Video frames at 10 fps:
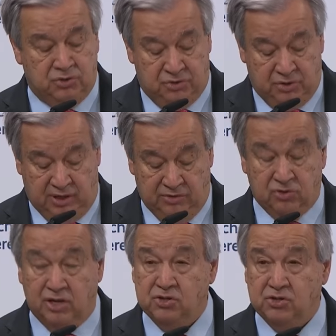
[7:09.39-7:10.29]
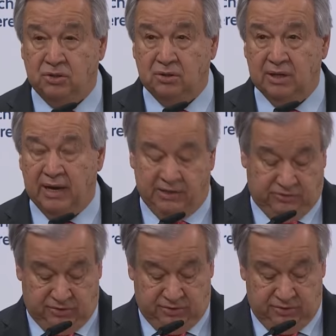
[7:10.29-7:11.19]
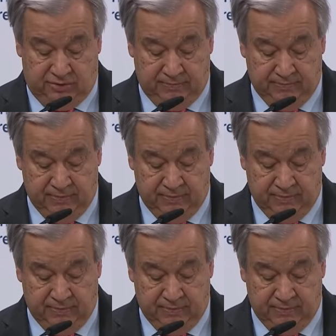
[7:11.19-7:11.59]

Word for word: Les sociétés divisées sont faibles,